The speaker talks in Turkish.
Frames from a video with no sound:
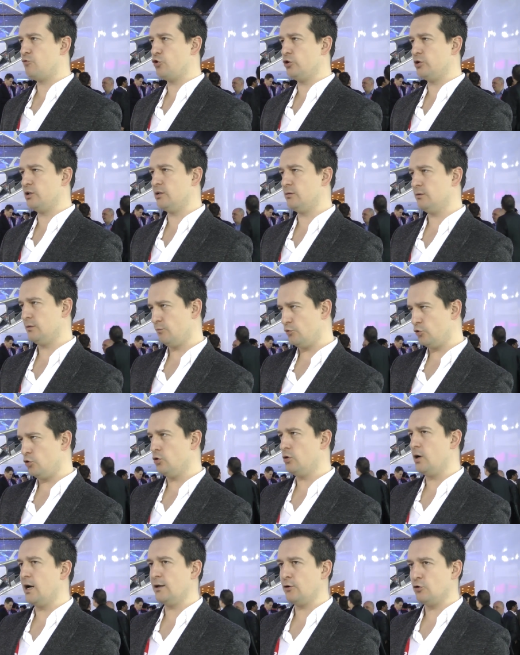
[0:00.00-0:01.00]
Bu yıl
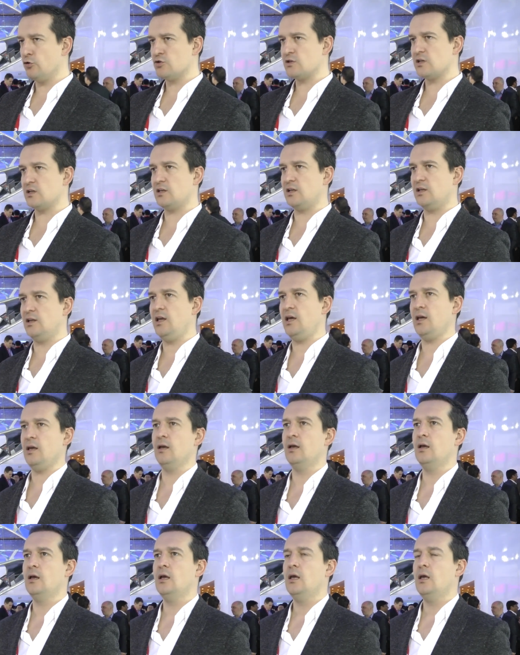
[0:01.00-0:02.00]
bu anons edildi
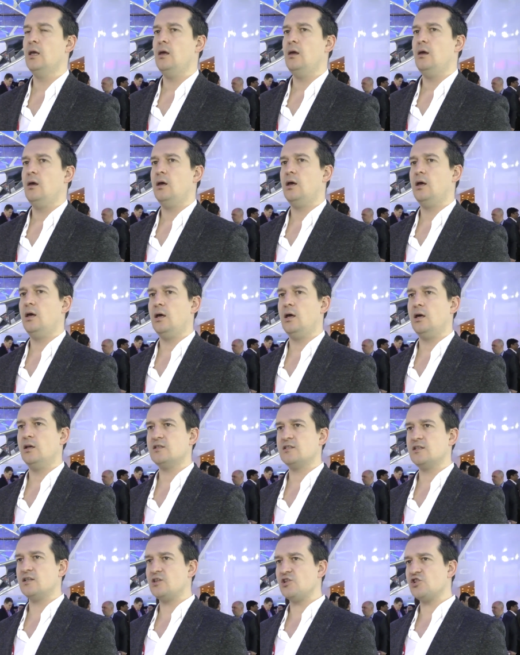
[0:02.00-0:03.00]
e,
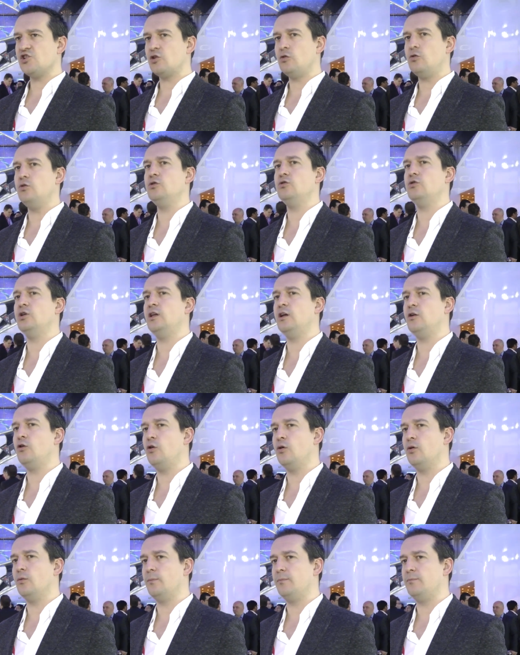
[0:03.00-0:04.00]
stratejik 10 ülkeden
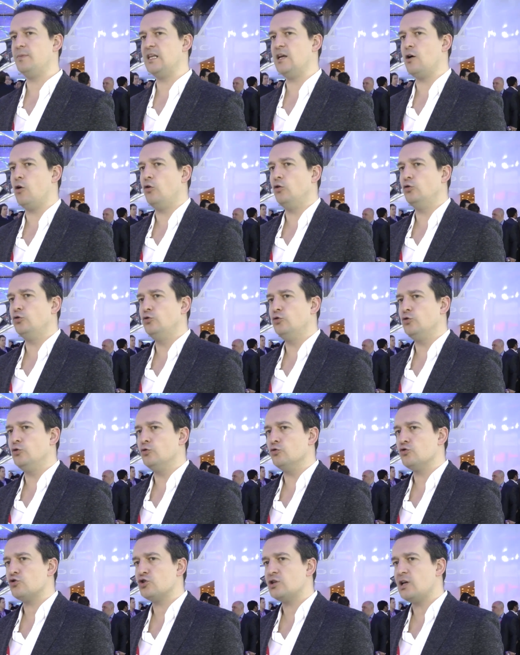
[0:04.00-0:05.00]
biri
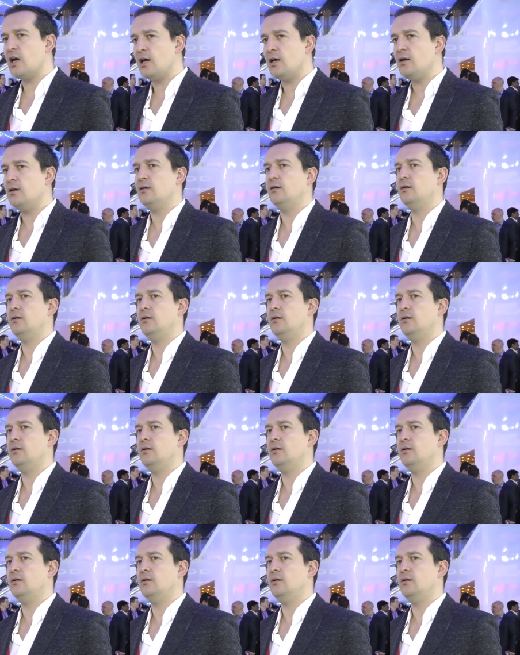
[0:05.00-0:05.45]
olduğunuzda e,